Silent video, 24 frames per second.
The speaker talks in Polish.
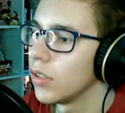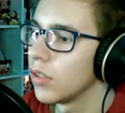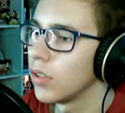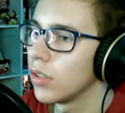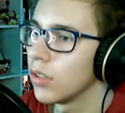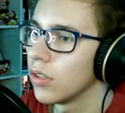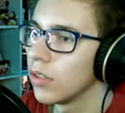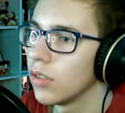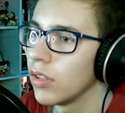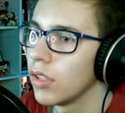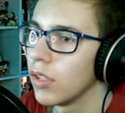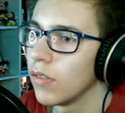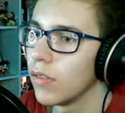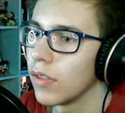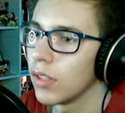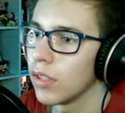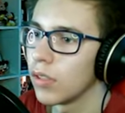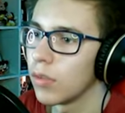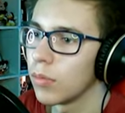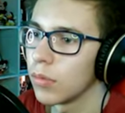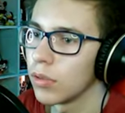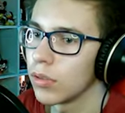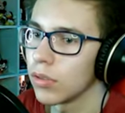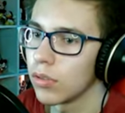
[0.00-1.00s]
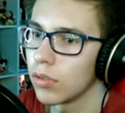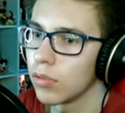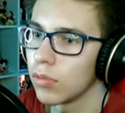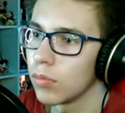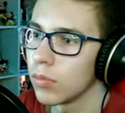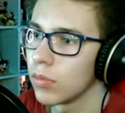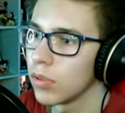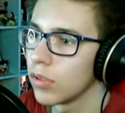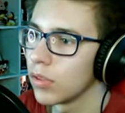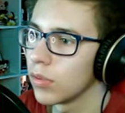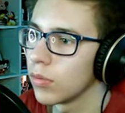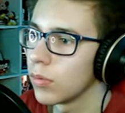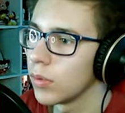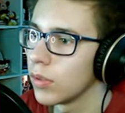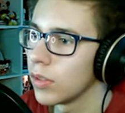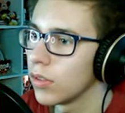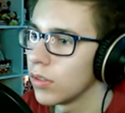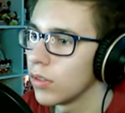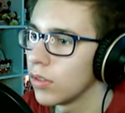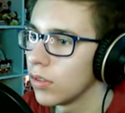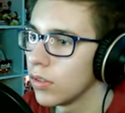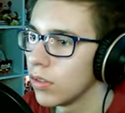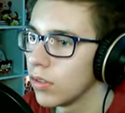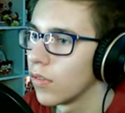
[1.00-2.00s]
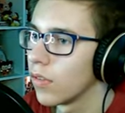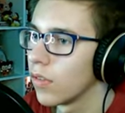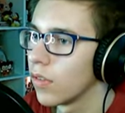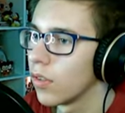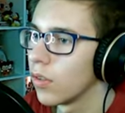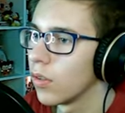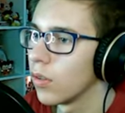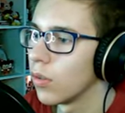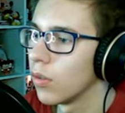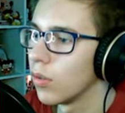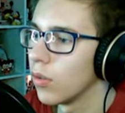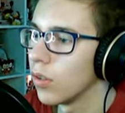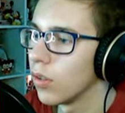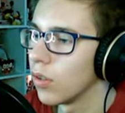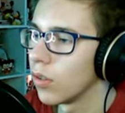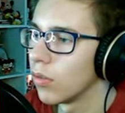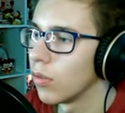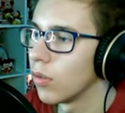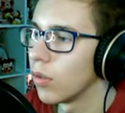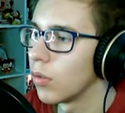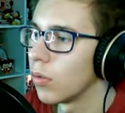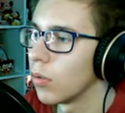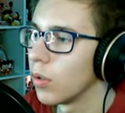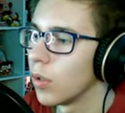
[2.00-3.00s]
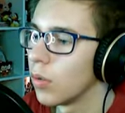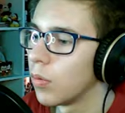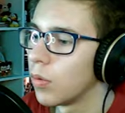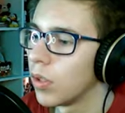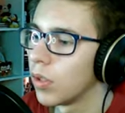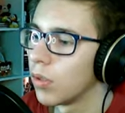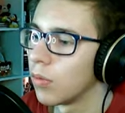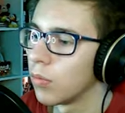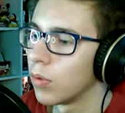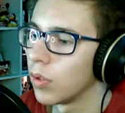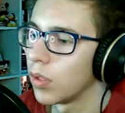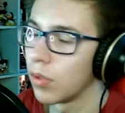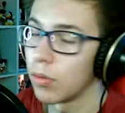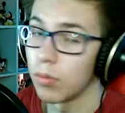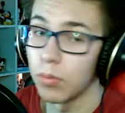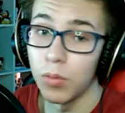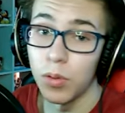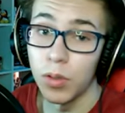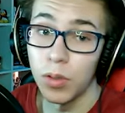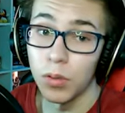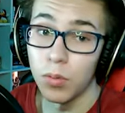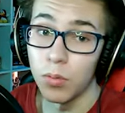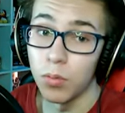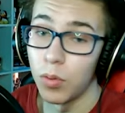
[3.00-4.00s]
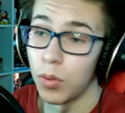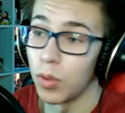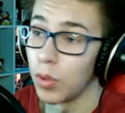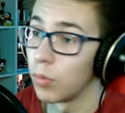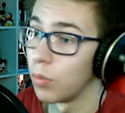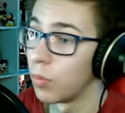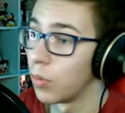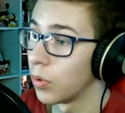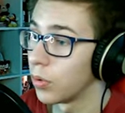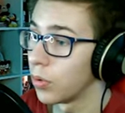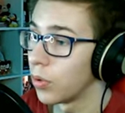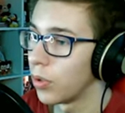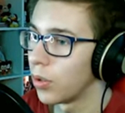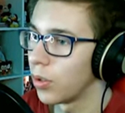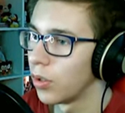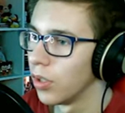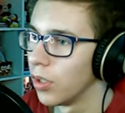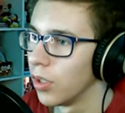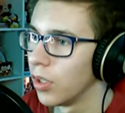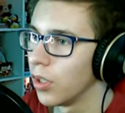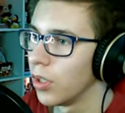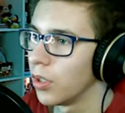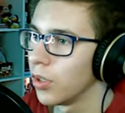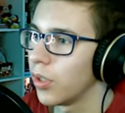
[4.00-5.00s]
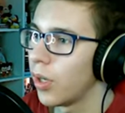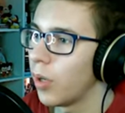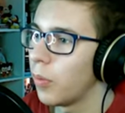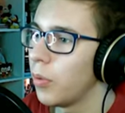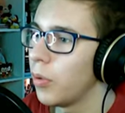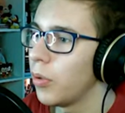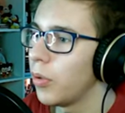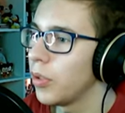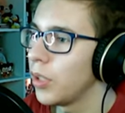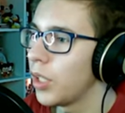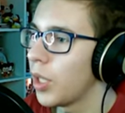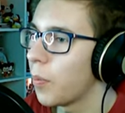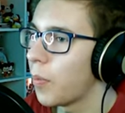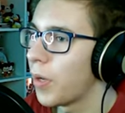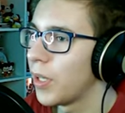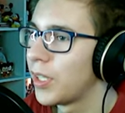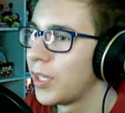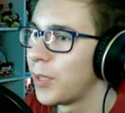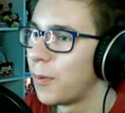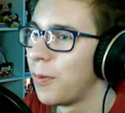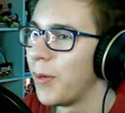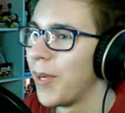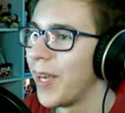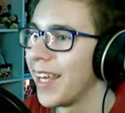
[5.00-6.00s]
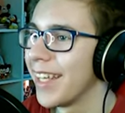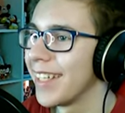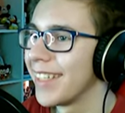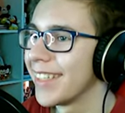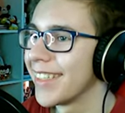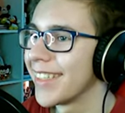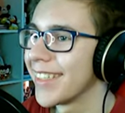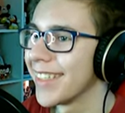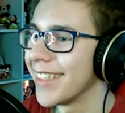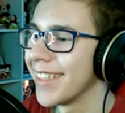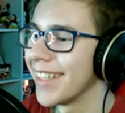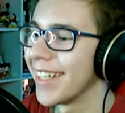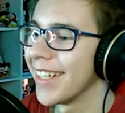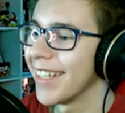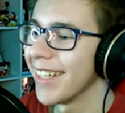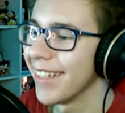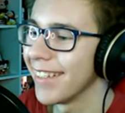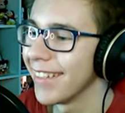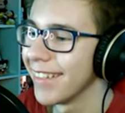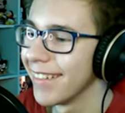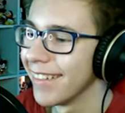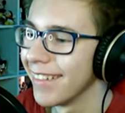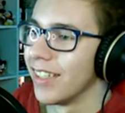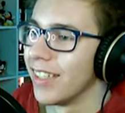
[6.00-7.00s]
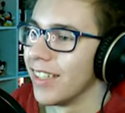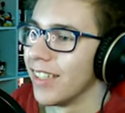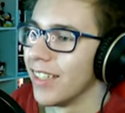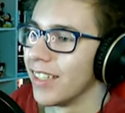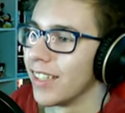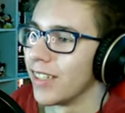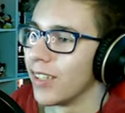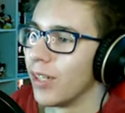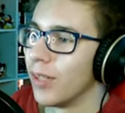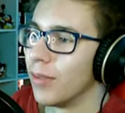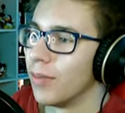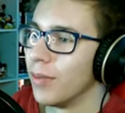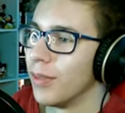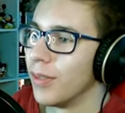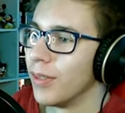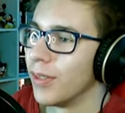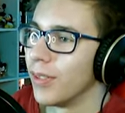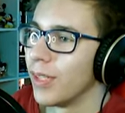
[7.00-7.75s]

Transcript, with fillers: nigdy nie wiadomo, co tu może być. O, o, o, o, o, bo to... To było niebezpieczne. To było